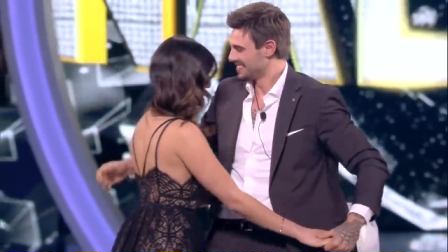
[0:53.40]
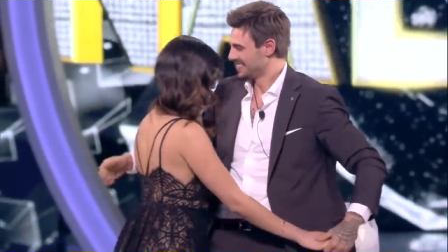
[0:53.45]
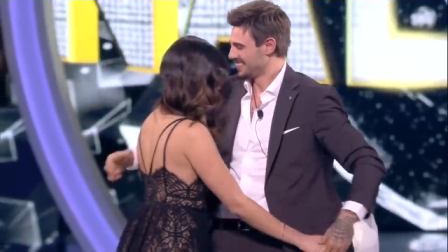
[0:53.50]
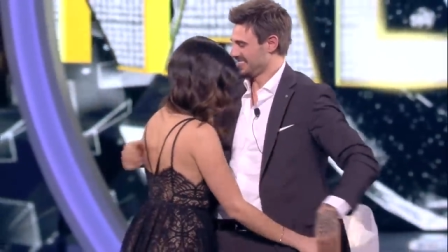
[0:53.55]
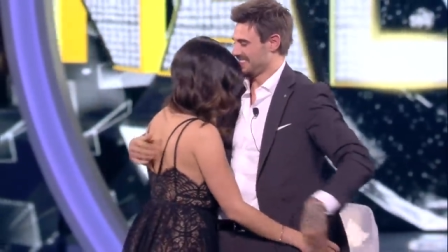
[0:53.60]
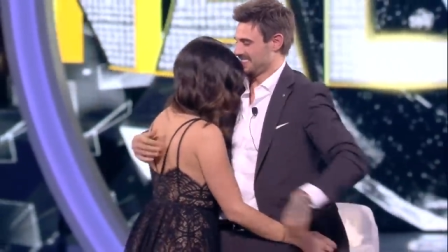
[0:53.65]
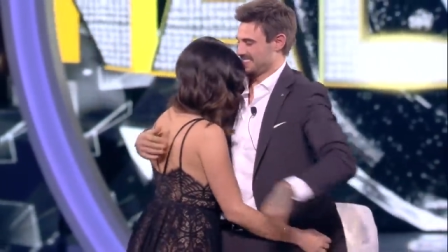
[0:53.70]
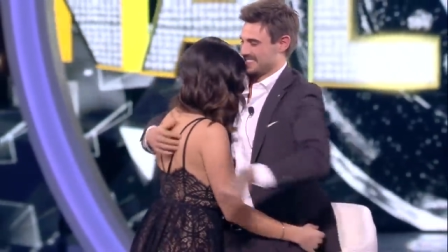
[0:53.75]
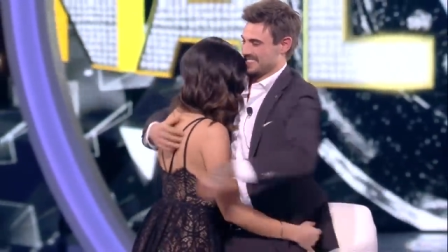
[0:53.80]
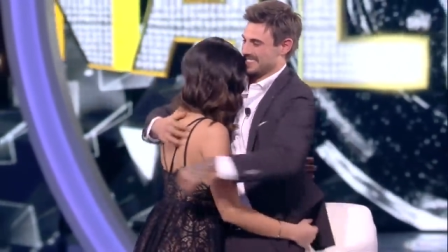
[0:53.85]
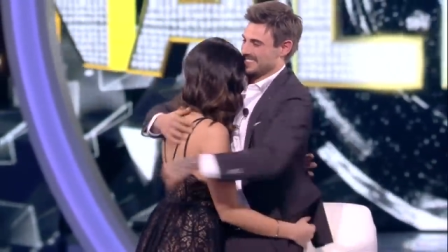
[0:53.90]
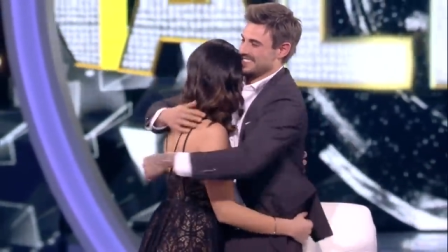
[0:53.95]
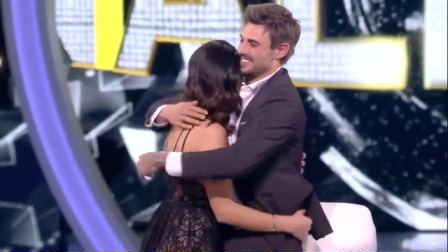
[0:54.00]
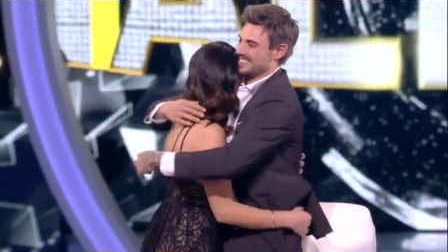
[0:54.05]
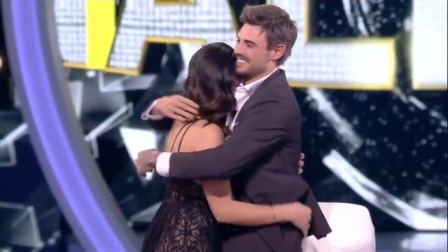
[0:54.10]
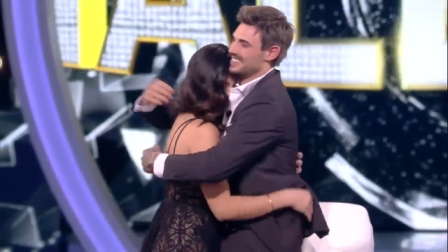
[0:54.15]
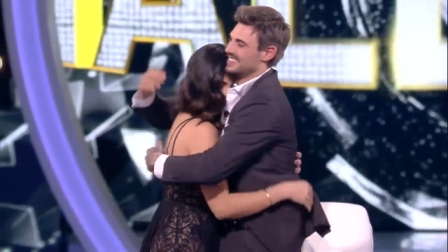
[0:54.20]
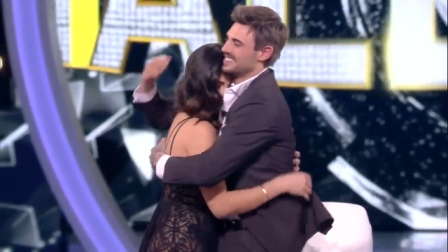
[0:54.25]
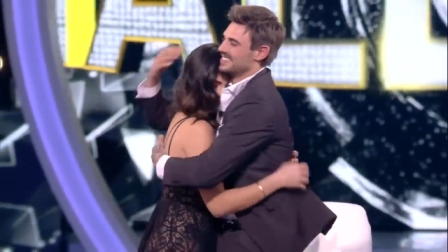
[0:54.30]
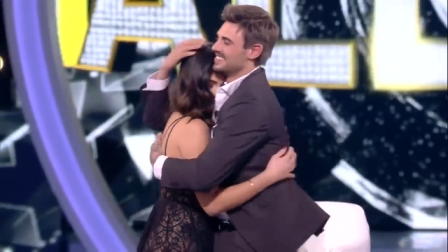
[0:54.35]
cioè
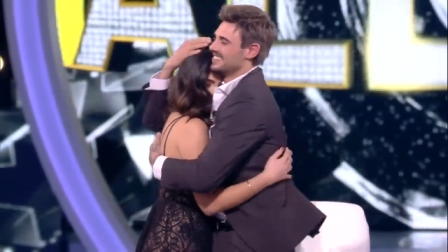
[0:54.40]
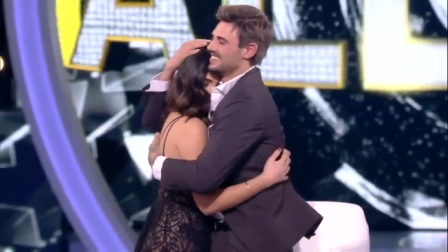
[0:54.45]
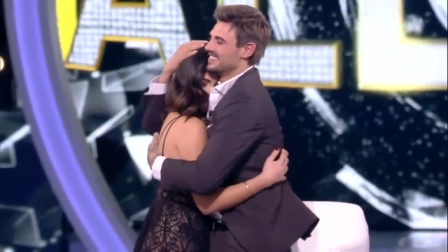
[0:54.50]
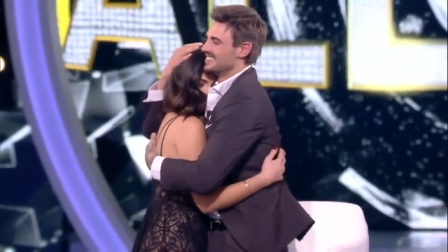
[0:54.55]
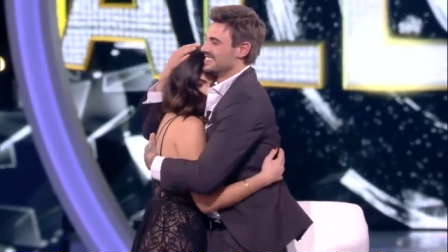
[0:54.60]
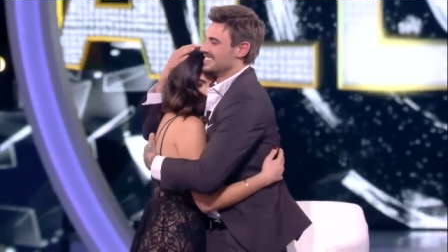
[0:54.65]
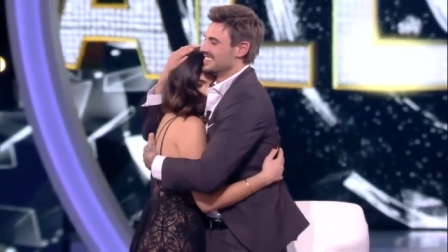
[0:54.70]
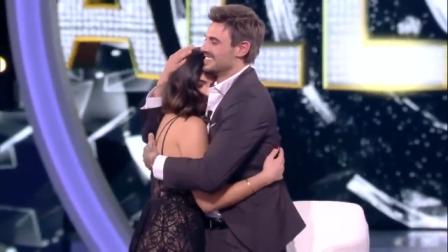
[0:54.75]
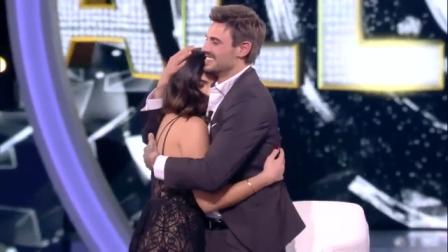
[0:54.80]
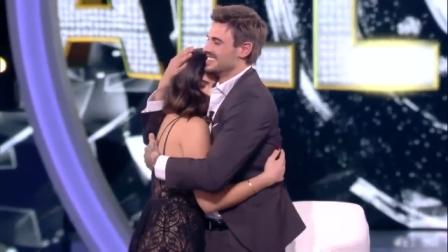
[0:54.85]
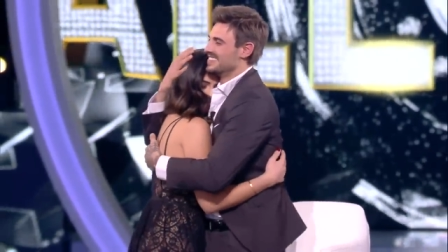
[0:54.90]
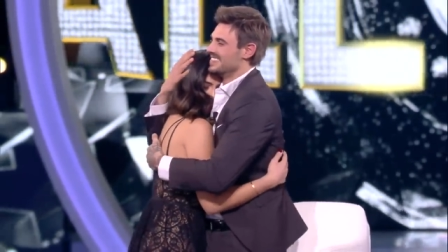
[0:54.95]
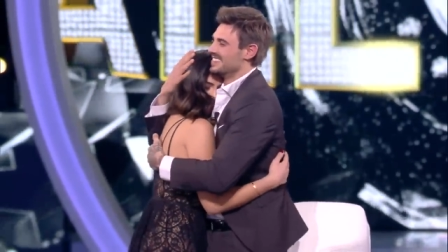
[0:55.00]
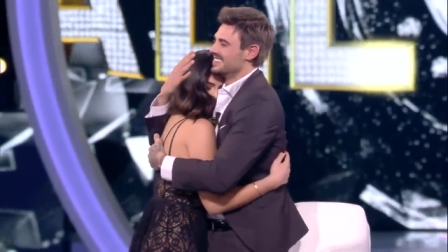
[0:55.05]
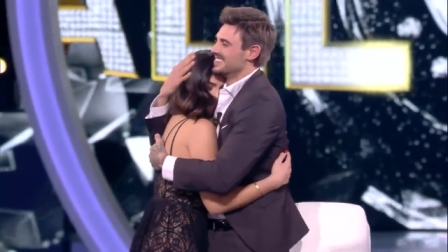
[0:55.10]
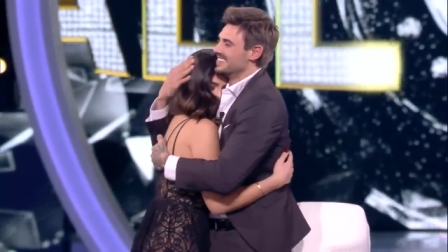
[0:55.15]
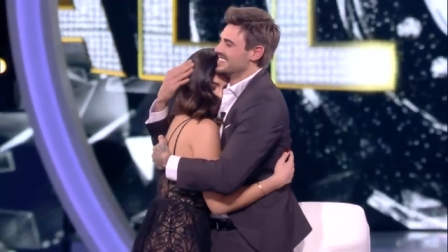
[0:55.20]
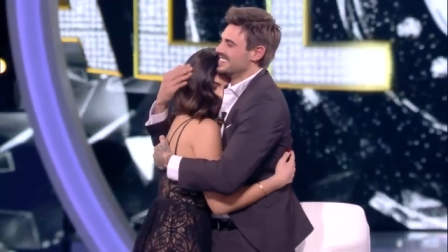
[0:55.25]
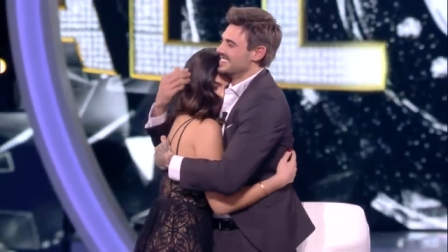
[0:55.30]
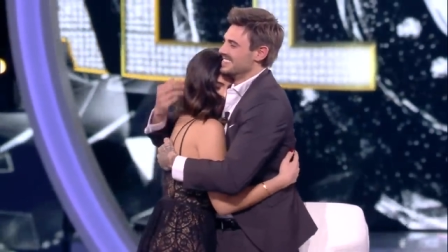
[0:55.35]
praticamente ho il cero in
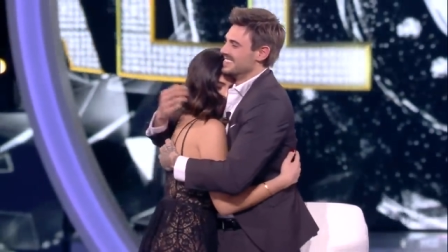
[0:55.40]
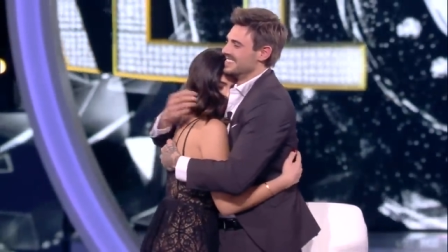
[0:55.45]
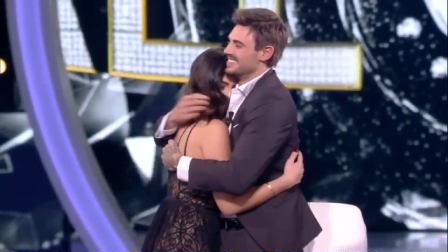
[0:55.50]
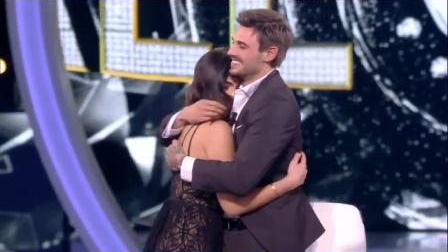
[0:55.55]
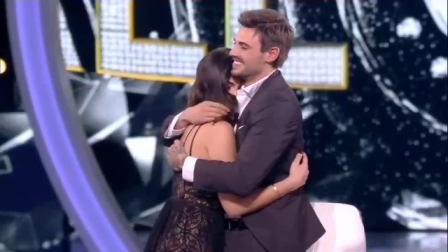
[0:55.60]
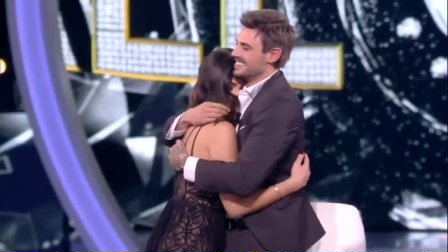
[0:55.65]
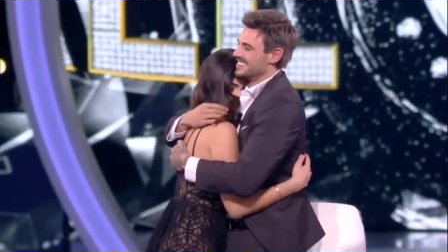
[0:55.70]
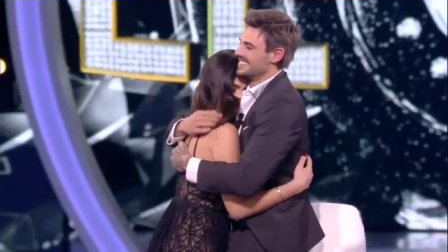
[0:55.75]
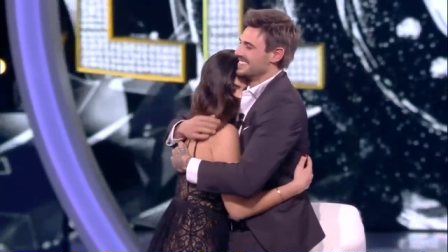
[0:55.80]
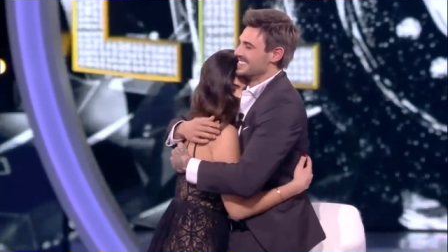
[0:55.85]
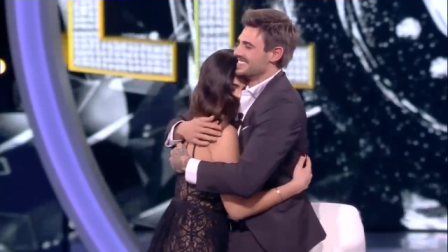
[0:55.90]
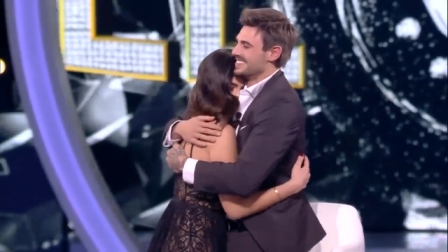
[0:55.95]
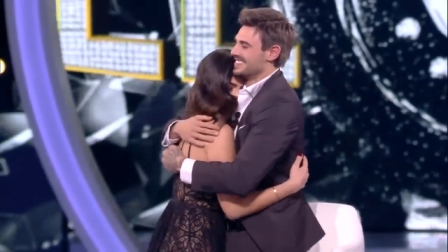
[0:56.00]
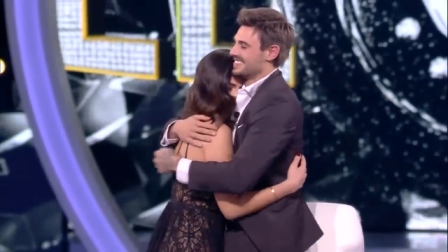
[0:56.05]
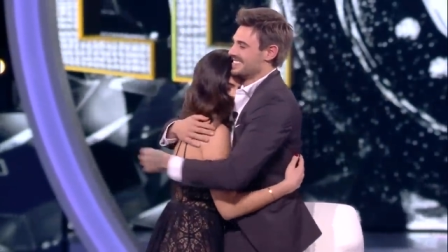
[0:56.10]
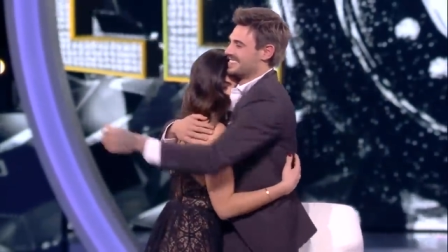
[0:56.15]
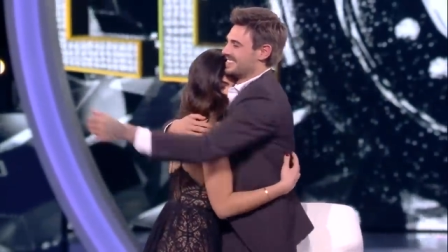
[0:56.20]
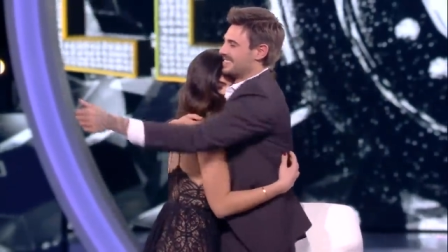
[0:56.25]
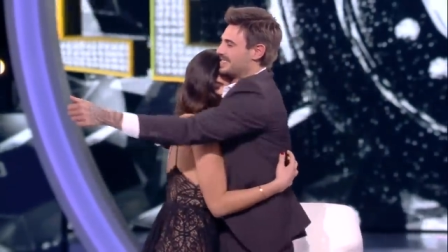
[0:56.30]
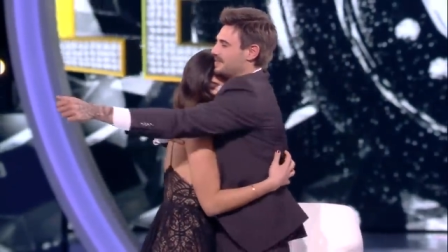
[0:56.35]
mano,
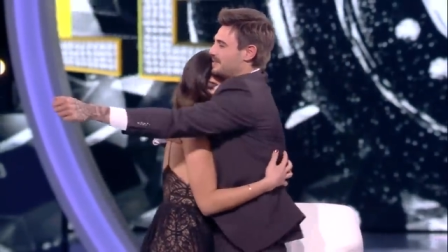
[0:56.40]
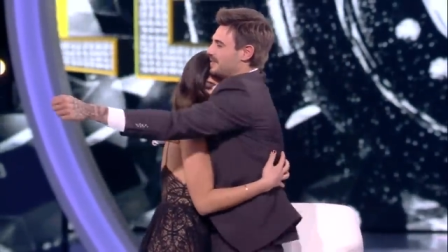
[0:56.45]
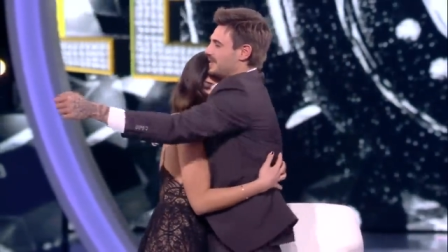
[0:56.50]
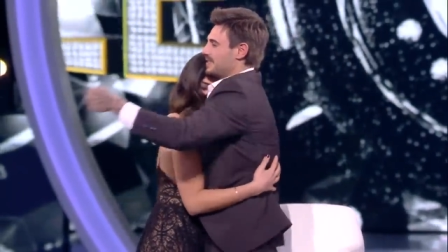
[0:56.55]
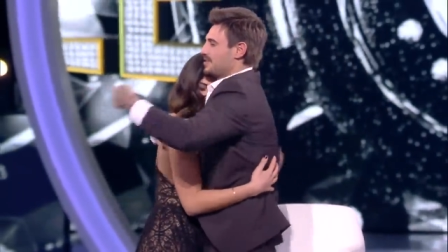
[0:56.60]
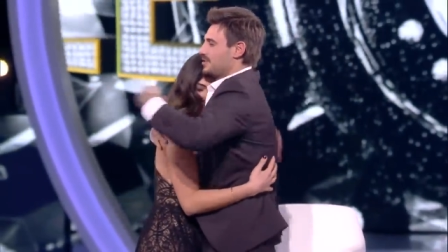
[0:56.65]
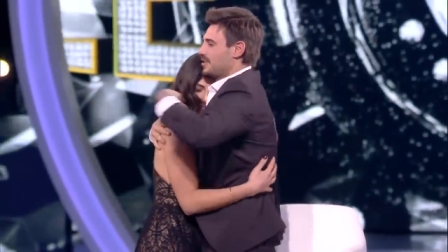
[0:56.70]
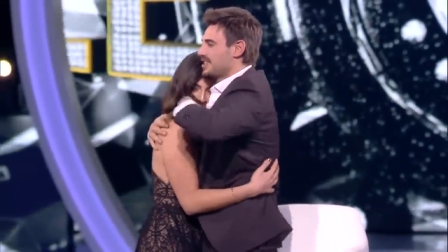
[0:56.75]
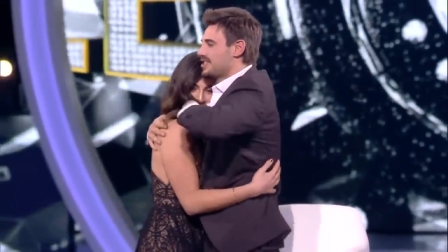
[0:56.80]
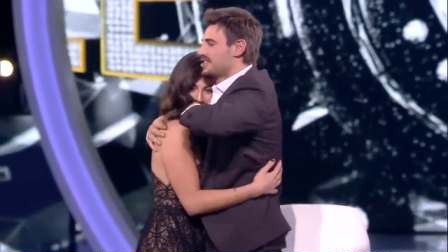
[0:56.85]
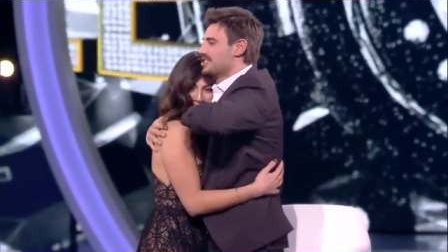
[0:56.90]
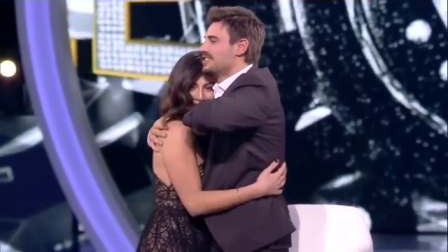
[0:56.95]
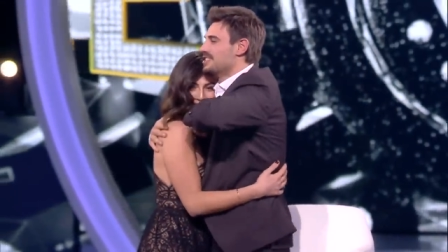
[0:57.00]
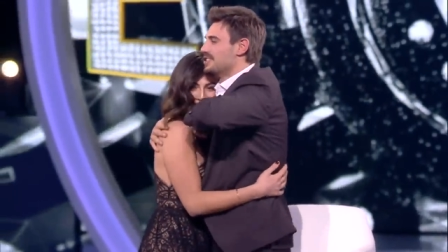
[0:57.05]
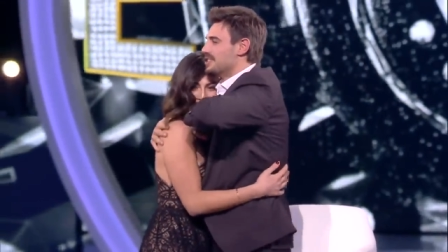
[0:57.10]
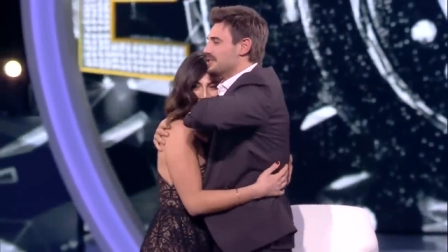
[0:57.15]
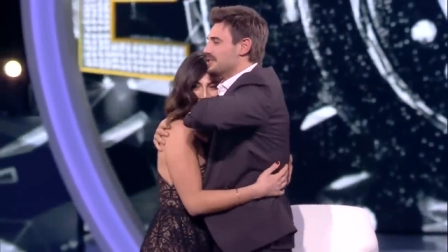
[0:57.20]
cioè ho il cero.